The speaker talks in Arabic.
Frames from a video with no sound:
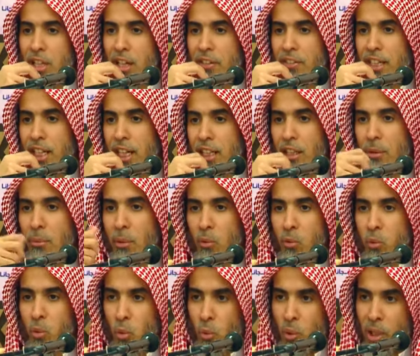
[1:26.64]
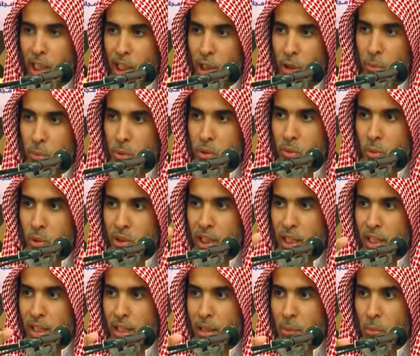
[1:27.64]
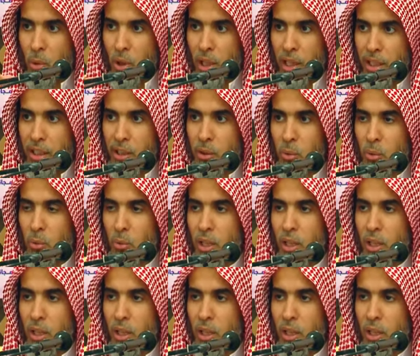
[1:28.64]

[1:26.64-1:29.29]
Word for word: جاء في حديث مرفوع ولا يثبت وصحح البخاري